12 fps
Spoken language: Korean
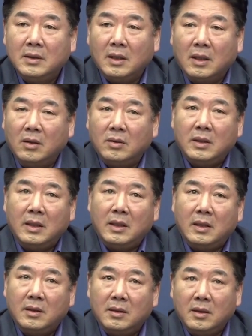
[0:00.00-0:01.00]
제가
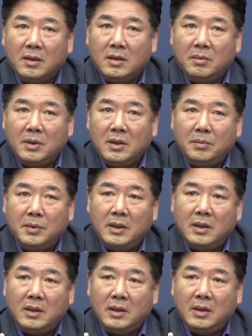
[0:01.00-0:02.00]
어제
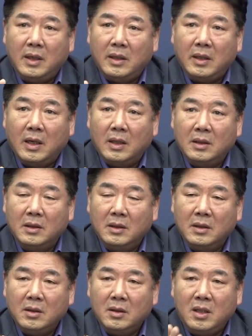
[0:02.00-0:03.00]
12.12에 대한
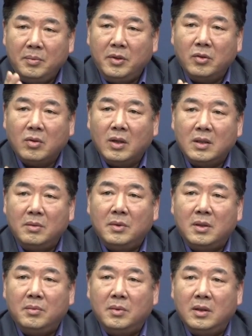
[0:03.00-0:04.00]
11.6과
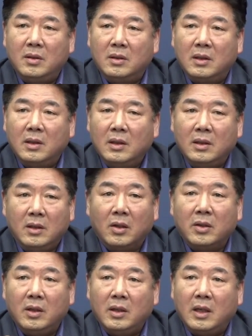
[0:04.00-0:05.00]
12.12는
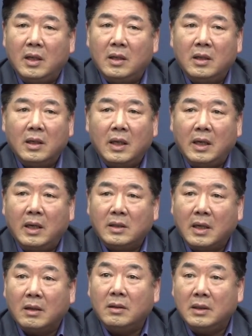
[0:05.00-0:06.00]
연결된 하나의
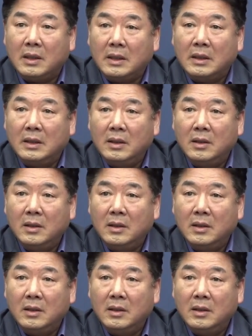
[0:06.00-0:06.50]
사건이다.